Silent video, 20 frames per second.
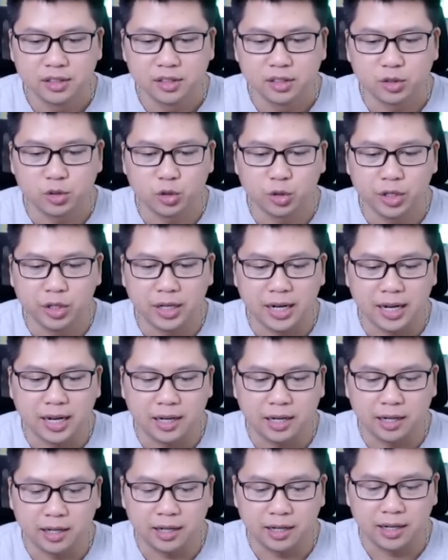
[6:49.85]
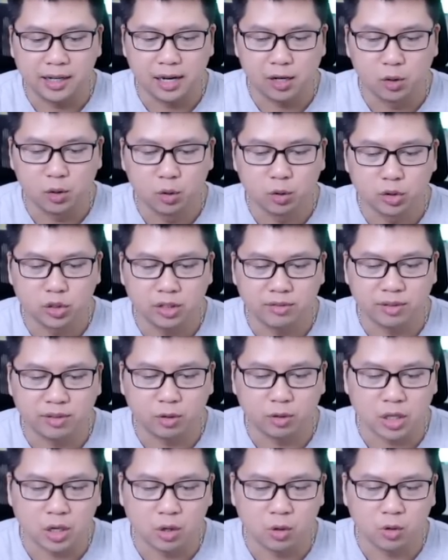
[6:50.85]
Rồi là Lalo sẽ vào
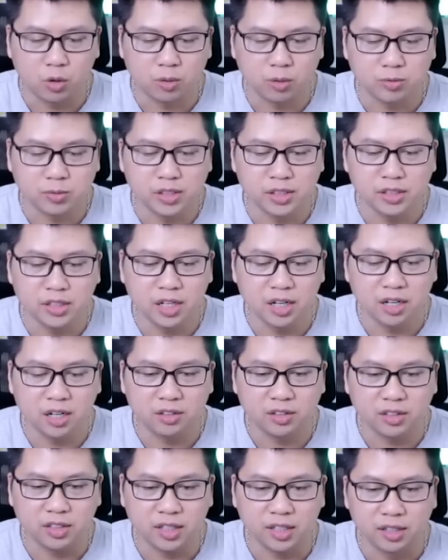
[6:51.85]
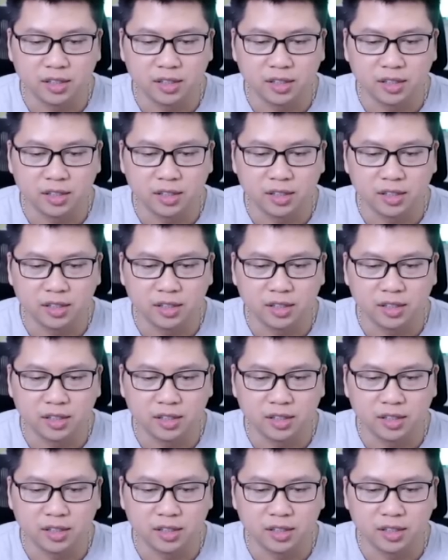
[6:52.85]
sau góc 9 giờ cái gì.